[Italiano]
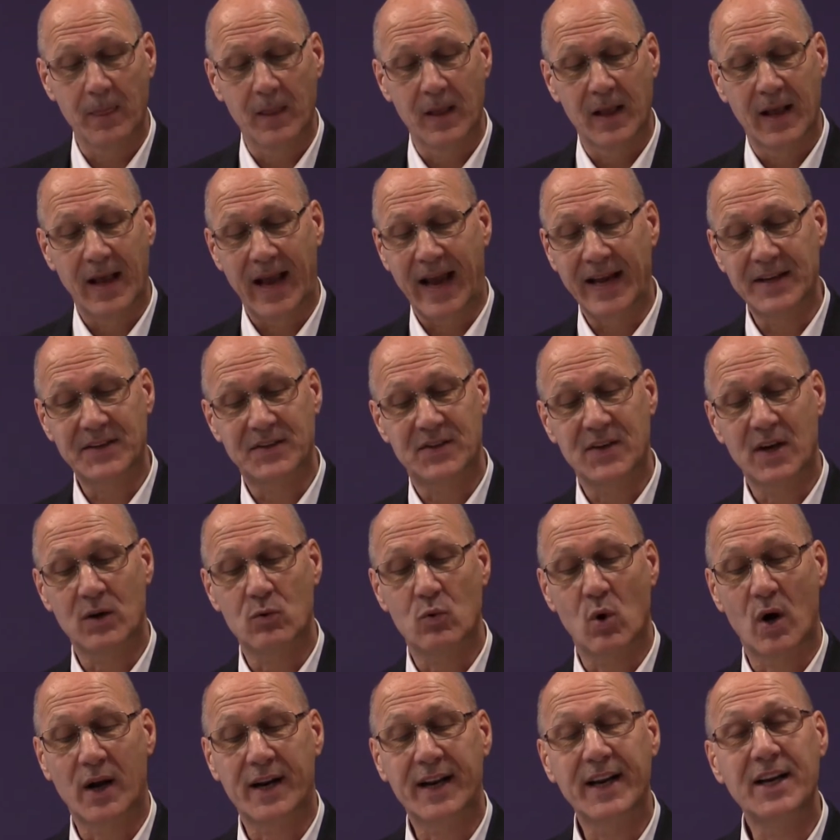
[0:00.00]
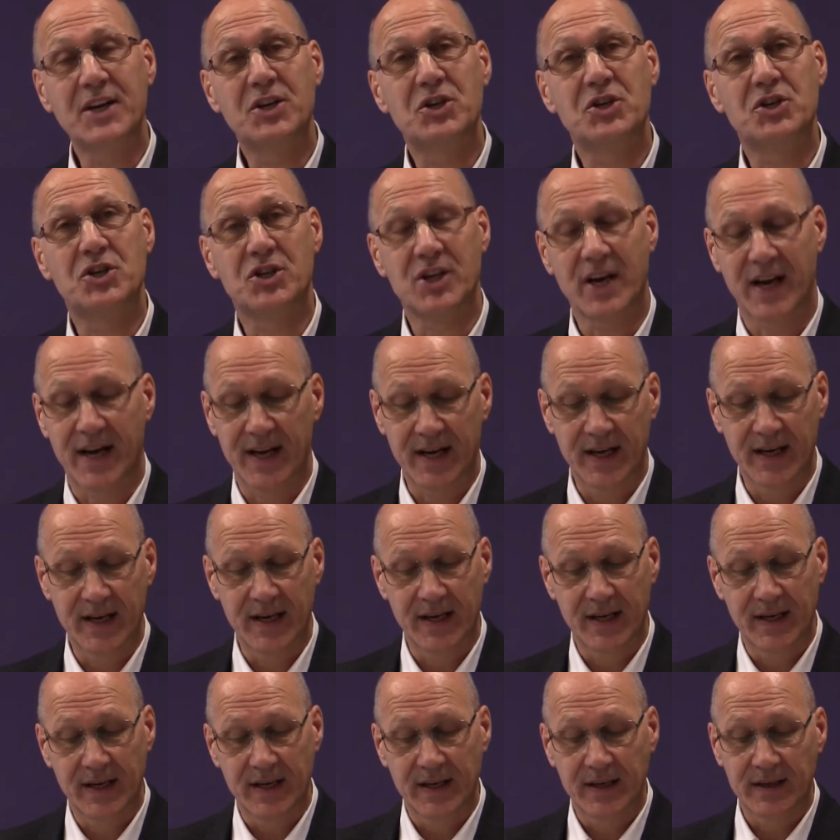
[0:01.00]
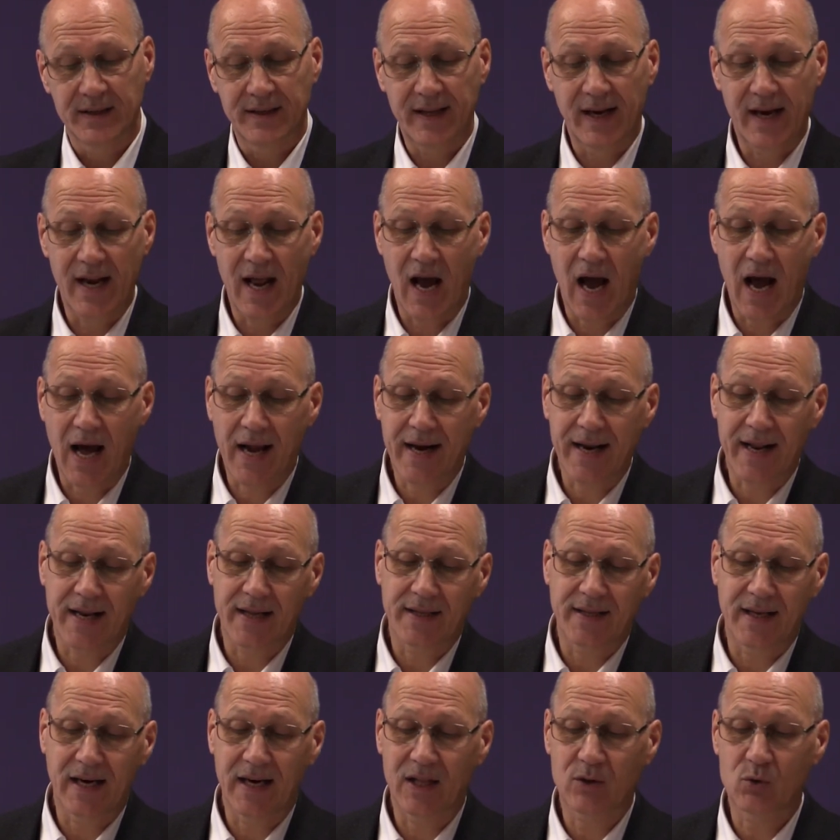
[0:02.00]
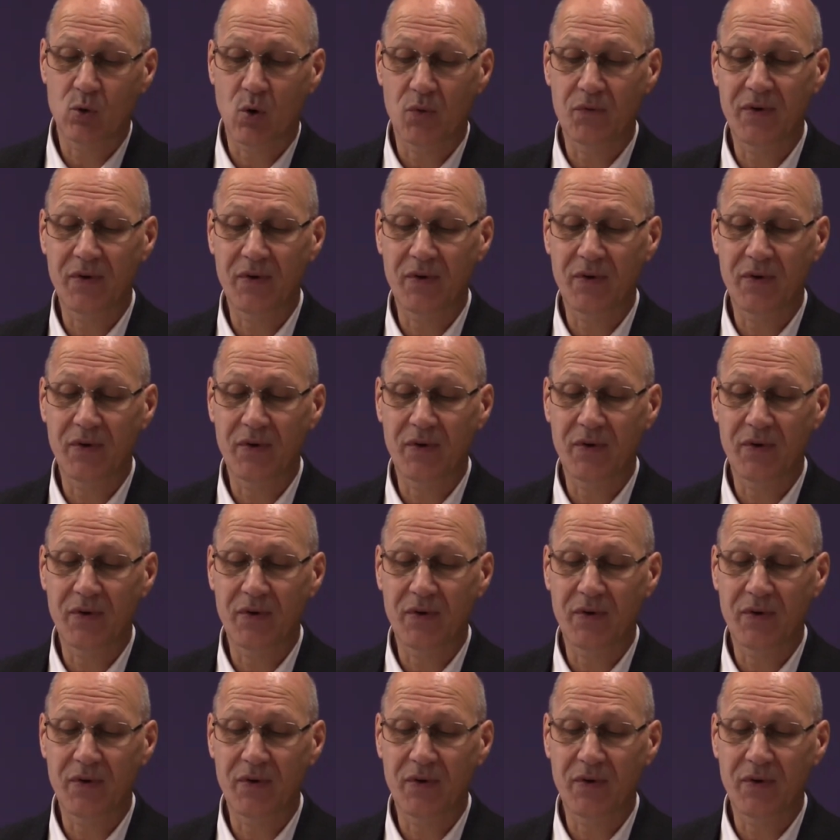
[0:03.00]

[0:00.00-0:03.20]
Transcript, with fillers: Essa guarisce, delle aree della tua